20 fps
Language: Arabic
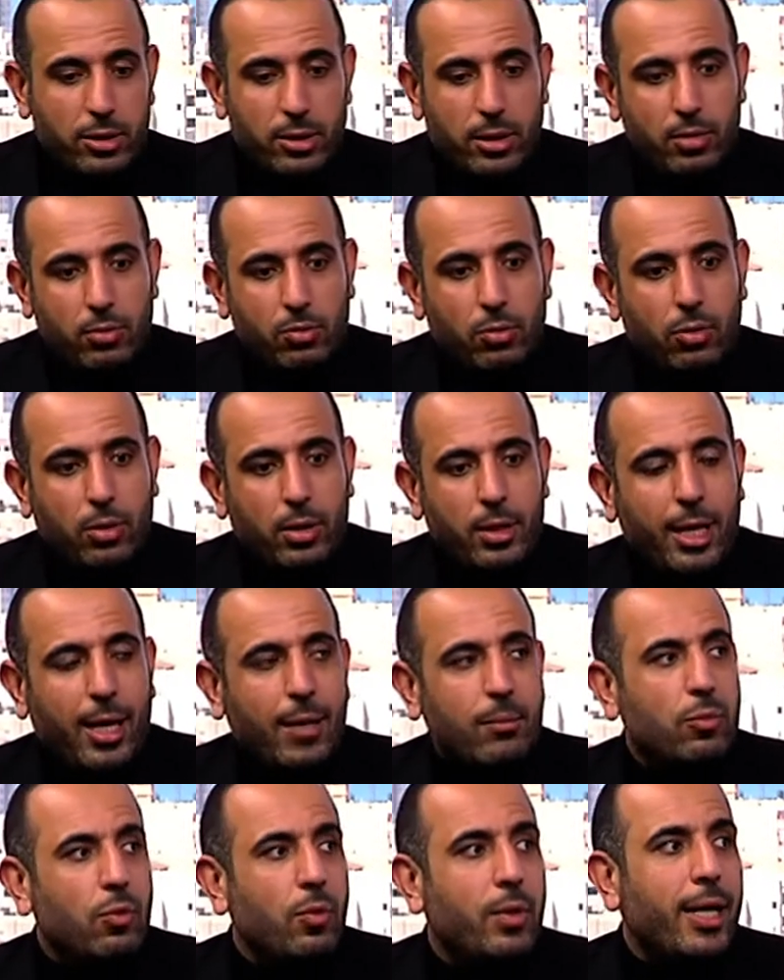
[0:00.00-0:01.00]
لأنه
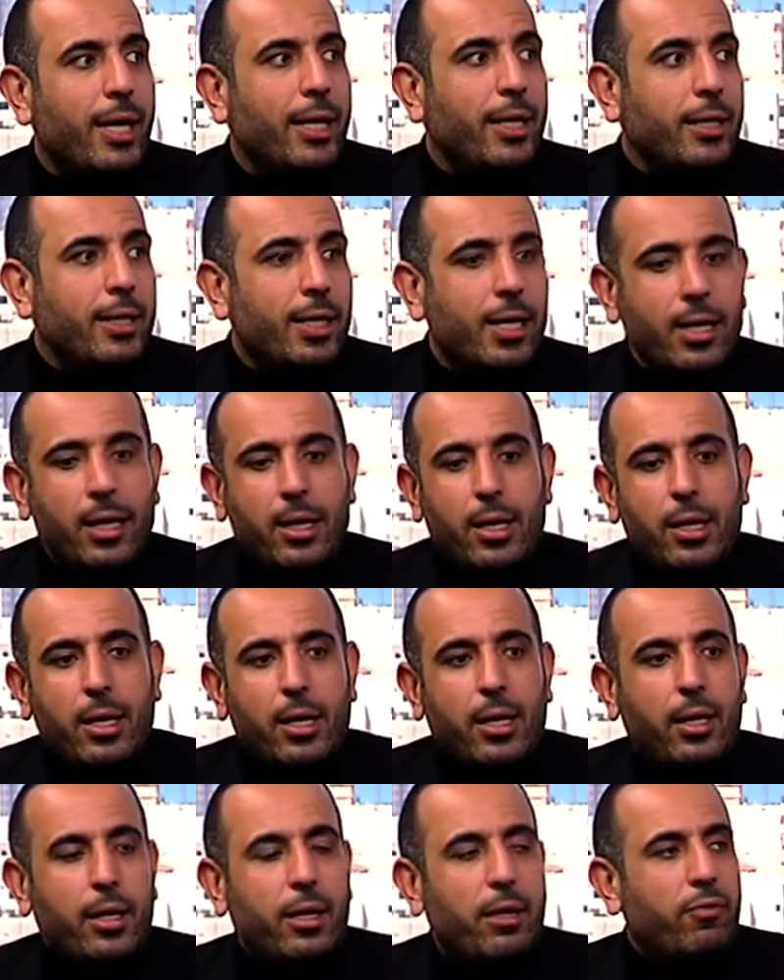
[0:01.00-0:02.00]
الحمد لله إحنا
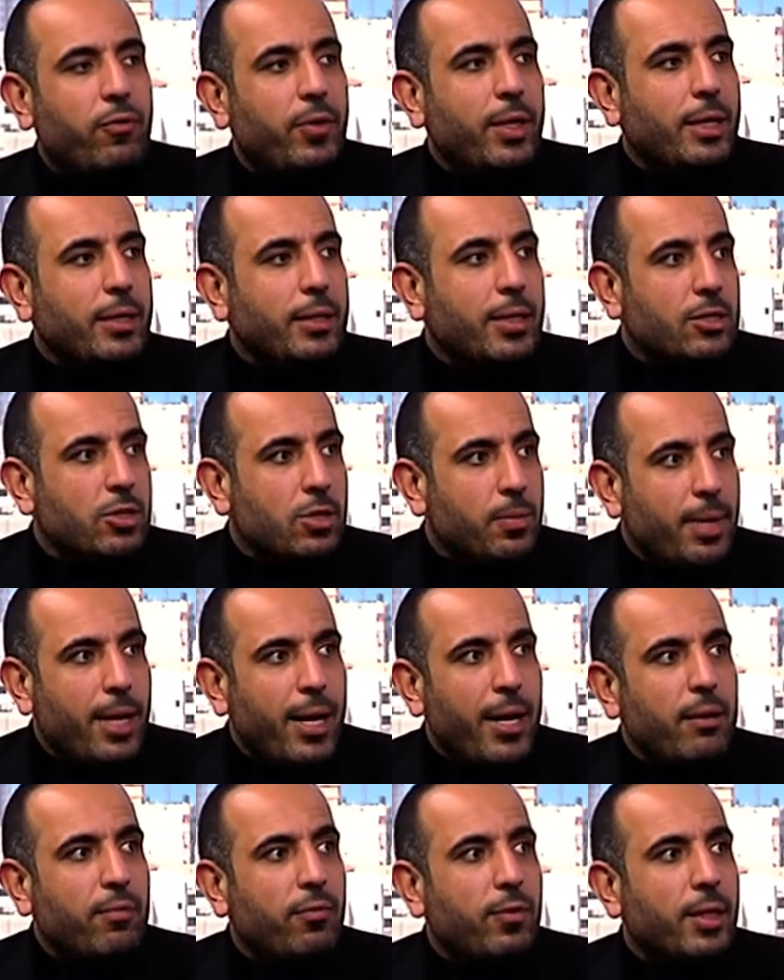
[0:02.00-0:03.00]
آه، في عندنا
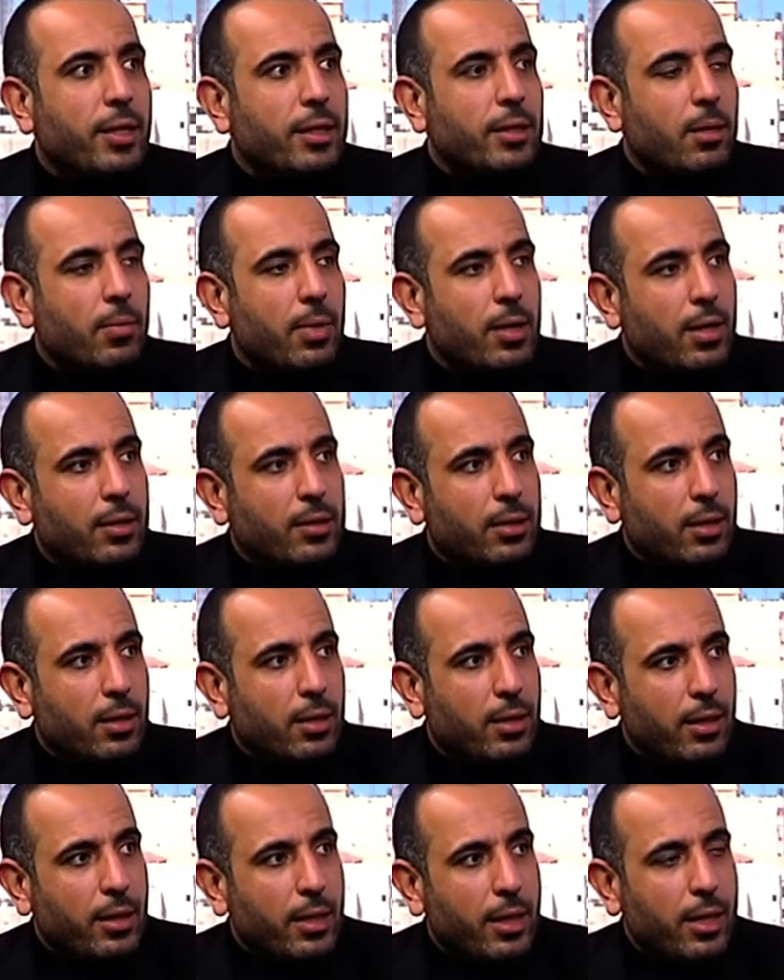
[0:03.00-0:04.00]
جبال في عندنا مناطق
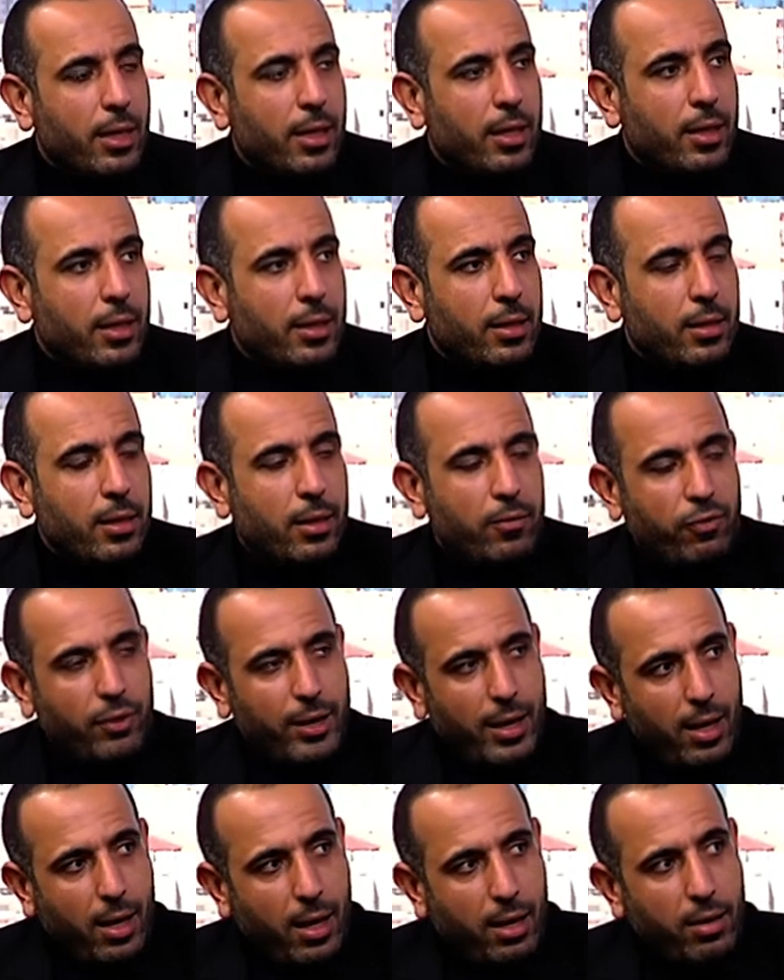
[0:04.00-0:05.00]
آه،
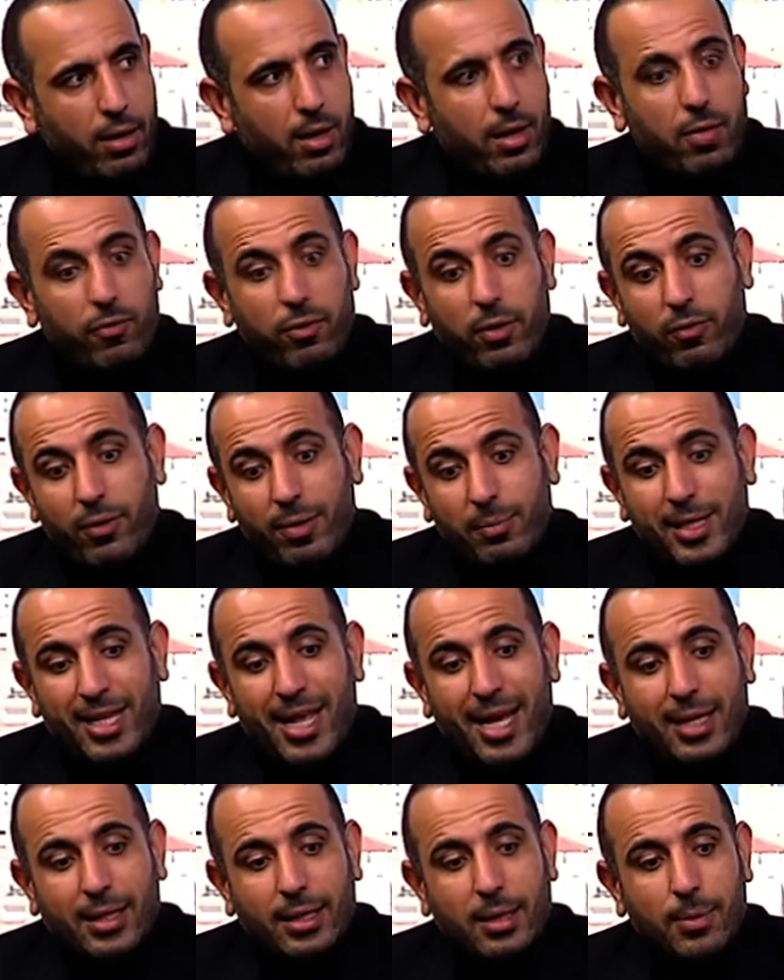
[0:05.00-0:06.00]
فيها حراره في
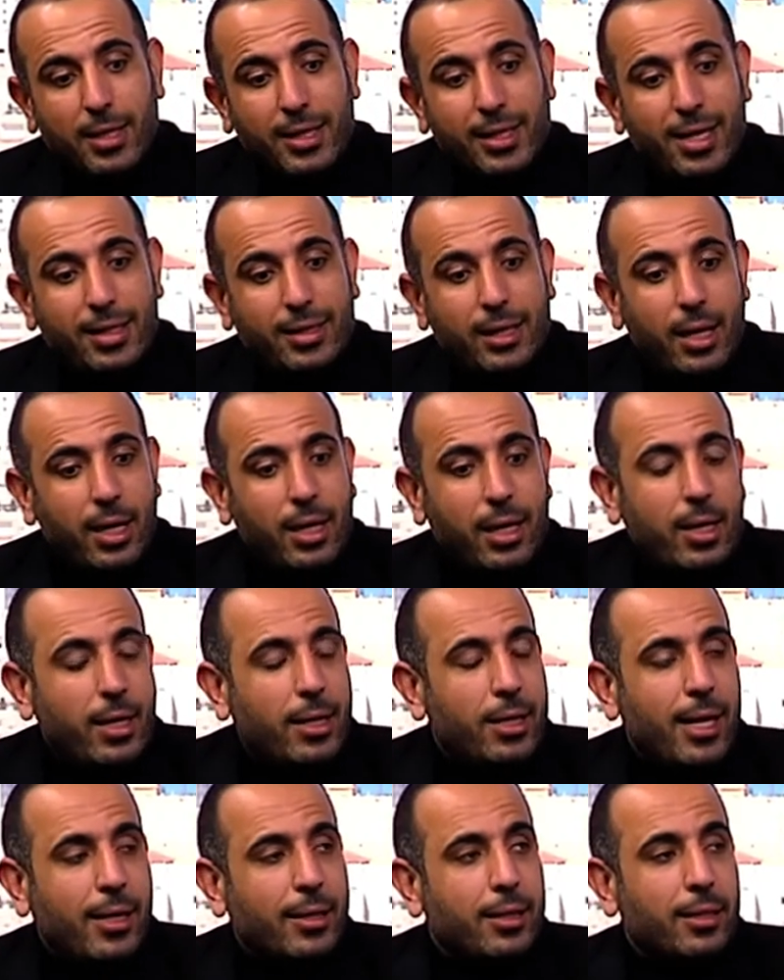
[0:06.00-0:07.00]
فبتلاقي النباتات
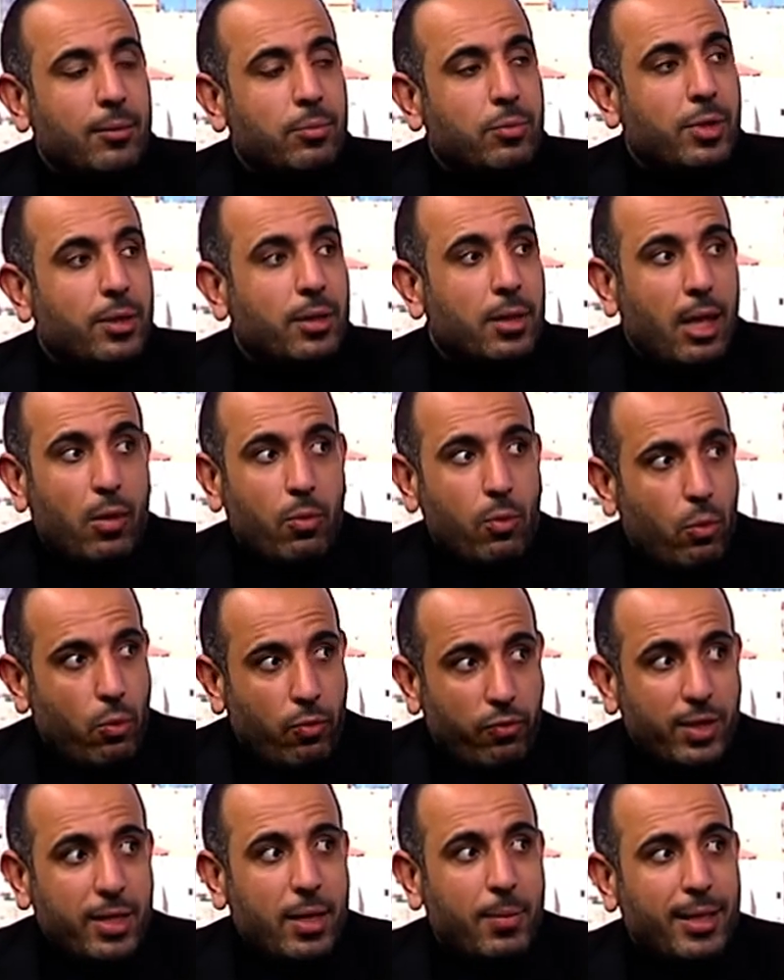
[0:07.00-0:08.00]
يعني بتطلع
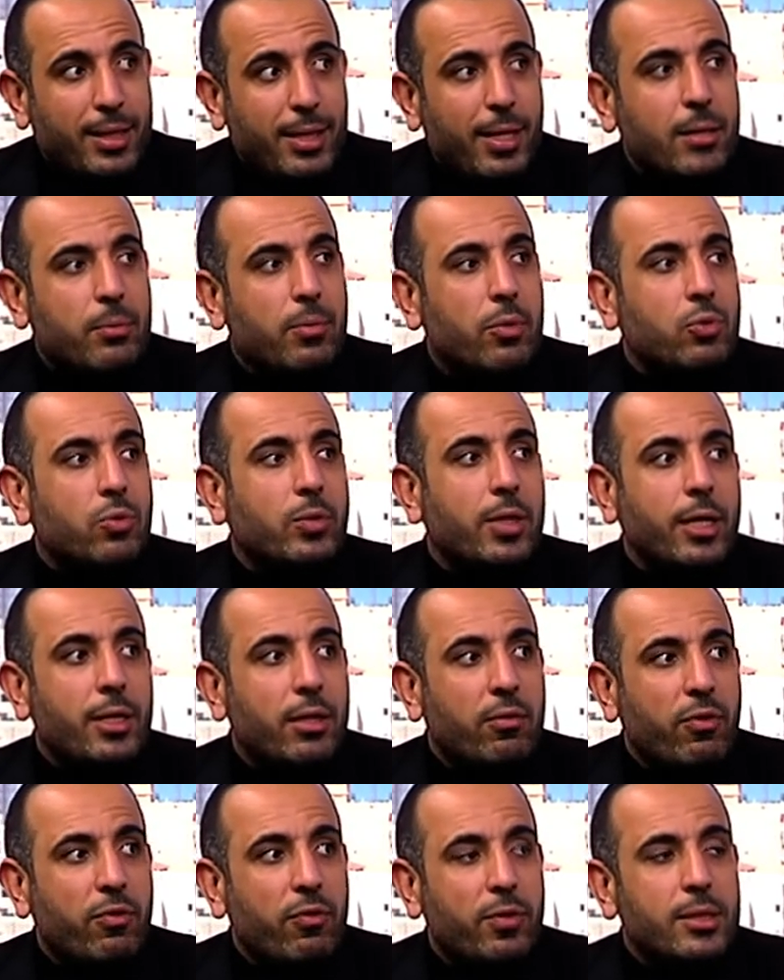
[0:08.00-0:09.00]
وفي نباتات موجوده عندنا
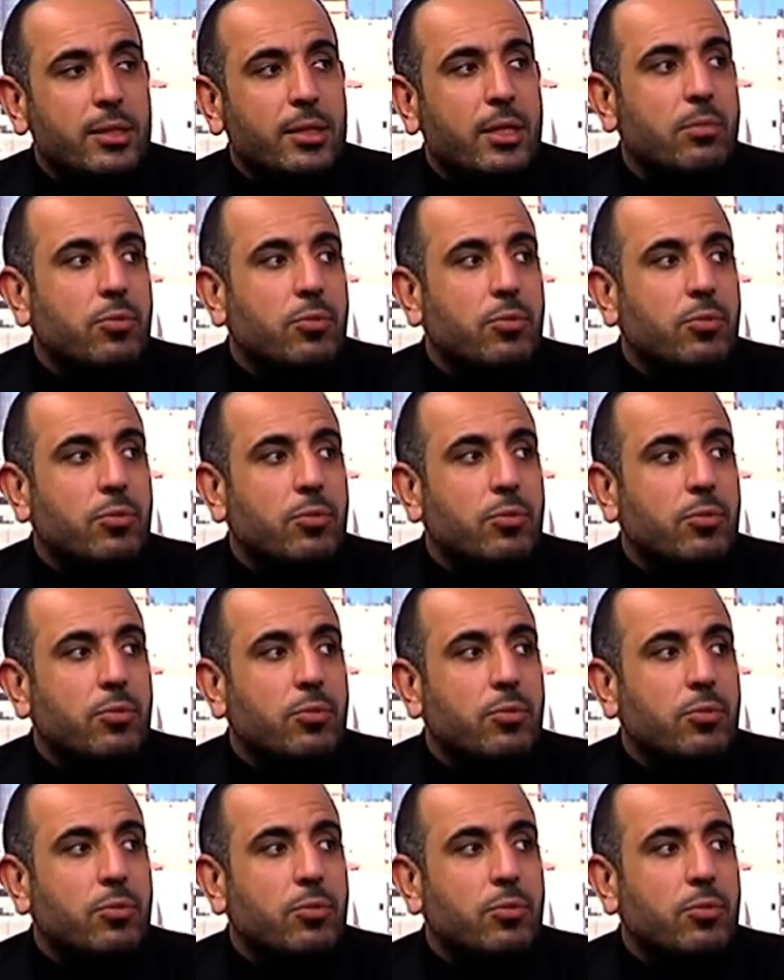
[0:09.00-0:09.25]
في فلسطين